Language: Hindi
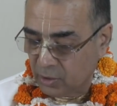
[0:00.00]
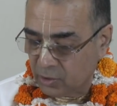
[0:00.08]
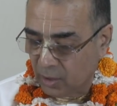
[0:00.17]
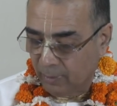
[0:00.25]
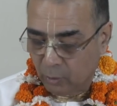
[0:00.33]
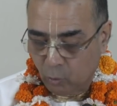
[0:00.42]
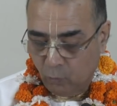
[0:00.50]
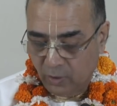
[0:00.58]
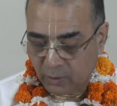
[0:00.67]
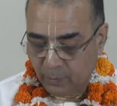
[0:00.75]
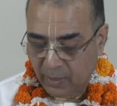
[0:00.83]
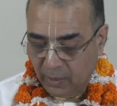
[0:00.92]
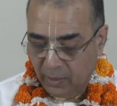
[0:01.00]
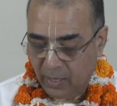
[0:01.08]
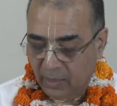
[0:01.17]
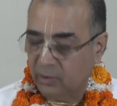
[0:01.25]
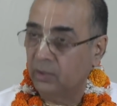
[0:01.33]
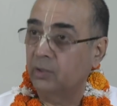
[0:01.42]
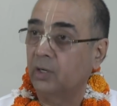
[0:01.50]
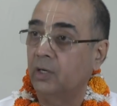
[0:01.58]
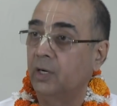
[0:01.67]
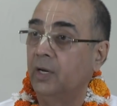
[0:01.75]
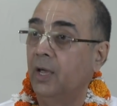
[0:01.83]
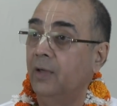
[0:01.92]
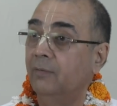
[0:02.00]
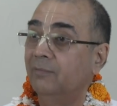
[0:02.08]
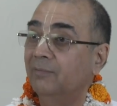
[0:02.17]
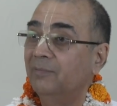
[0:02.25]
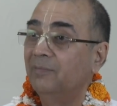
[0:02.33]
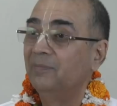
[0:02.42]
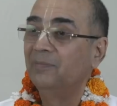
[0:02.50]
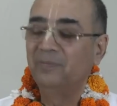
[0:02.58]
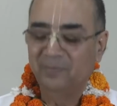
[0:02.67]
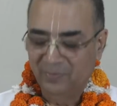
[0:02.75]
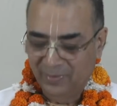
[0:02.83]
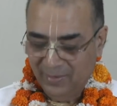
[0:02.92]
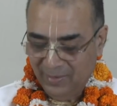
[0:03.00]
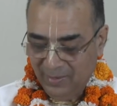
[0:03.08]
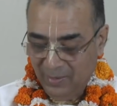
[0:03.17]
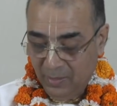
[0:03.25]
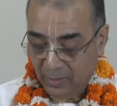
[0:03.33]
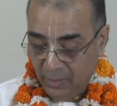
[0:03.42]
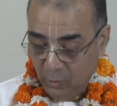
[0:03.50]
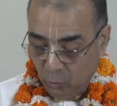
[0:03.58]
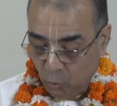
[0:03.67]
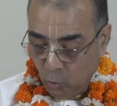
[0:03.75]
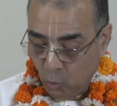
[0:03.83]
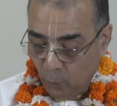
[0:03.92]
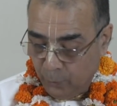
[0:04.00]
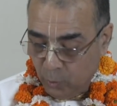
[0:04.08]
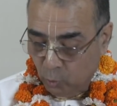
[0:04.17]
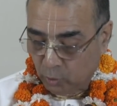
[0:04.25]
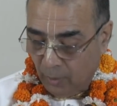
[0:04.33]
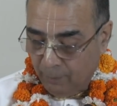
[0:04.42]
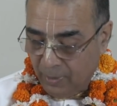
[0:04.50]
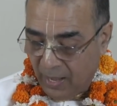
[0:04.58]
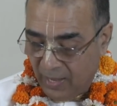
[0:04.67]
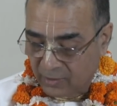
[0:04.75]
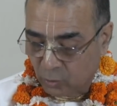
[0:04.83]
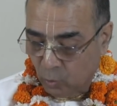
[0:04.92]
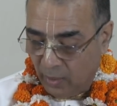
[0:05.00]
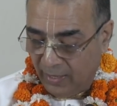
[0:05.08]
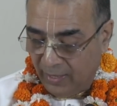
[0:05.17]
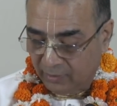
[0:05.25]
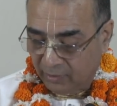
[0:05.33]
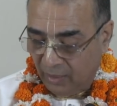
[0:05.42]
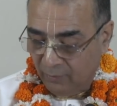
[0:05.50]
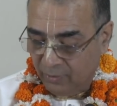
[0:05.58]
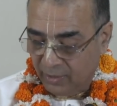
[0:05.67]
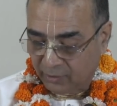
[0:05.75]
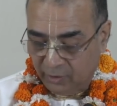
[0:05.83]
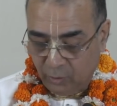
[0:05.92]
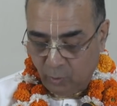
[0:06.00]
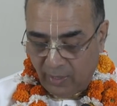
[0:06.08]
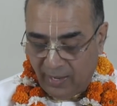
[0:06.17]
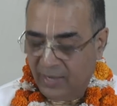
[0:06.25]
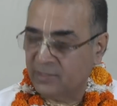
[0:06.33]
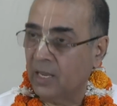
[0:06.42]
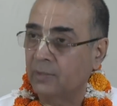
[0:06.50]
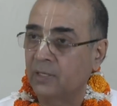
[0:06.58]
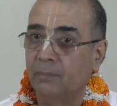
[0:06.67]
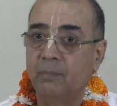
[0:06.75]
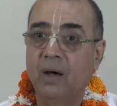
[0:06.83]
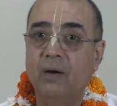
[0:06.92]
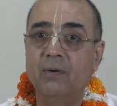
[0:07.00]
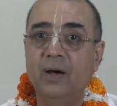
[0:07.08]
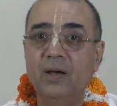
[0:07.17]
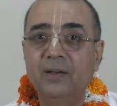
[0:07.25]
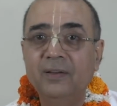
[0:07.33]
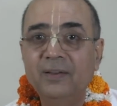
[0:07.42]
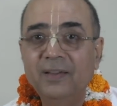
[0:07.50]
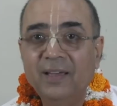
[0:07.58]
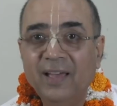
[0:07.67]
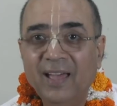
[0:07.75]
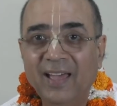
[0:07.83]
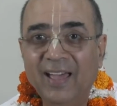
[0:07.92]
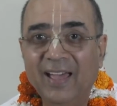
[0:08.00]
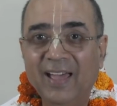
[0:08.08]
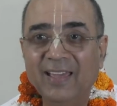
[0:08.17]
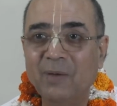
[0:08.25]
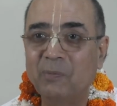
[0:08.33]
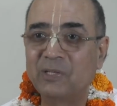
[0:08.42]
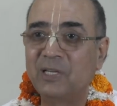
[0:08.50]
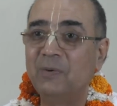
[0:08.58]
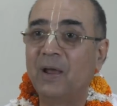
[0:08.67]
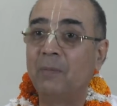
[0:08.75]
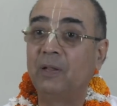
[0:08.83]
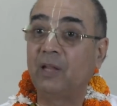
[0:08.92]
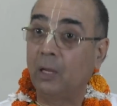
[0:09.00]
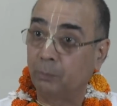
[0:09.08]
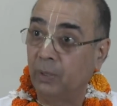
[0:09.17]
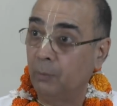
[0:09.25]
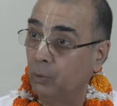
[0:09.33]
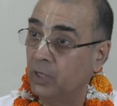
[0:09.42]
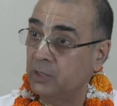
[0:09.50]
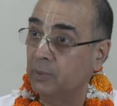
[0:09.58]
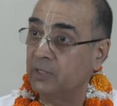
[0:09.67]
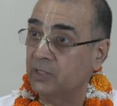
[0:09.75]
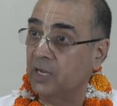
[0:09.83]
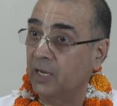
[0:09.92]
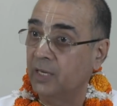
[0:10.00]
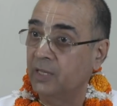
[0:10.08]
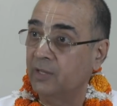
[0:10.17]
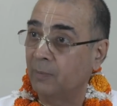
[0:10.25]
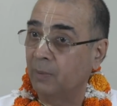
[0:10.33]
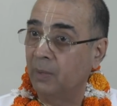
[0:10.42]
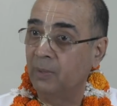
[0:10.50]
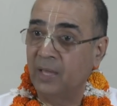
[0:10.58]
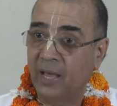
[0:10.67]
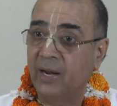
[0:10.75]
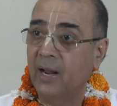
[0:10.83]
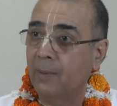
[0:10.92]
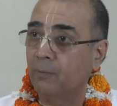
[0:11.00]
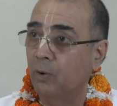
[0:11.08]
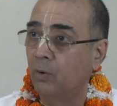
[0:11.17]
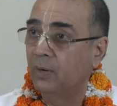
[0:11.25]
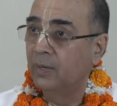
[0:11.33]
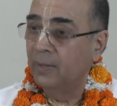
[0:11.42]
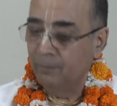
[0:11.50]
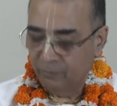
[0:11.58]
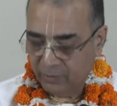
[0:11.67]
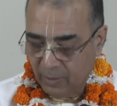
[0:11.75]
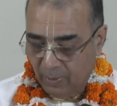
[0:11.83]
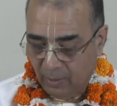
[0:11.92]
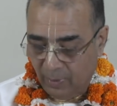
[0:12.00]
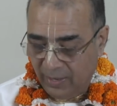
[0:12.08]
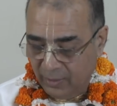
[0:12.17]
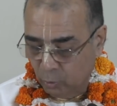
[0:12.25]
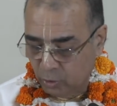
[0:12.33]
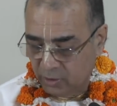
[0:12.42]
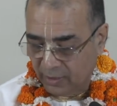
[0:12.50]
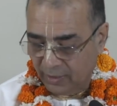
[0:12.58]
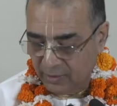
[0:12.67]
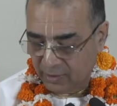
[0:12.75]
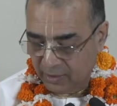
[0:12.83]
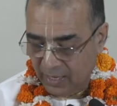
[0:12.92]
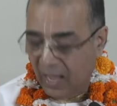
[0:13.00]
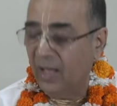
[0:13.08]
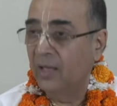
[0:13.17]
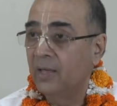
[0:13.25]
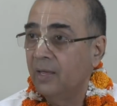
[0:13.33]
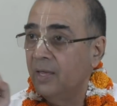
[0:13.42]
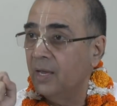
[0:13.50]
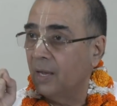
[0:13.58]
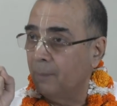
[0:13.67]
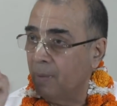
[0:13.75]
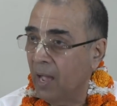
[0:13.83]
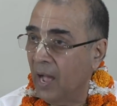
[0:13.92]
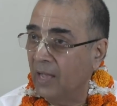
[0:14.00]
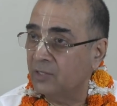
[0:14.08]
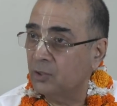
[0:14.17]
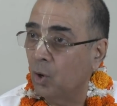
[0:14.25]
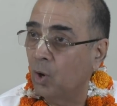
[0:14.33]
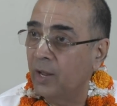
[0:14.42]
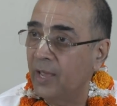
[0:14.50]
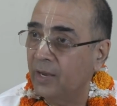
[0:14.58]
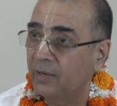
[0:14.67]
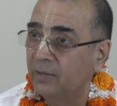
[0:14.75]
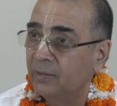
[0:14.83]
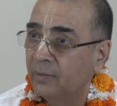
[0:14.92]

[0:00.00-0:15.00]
चंचल मन को वश में करना अत्यंत कठिन है किंतु उपयुक्त अभ्यास द्वारा तथा विरक्ति द्वारा ऐसा संभव है यह पिछली बार हमने तात्पर्य पूरा इसी में चर्चा करी थी तात्पर्य में ध्यान है ना आपको कि भगवान ने दो चीजें कही थी क्या एक अभ्यास और एक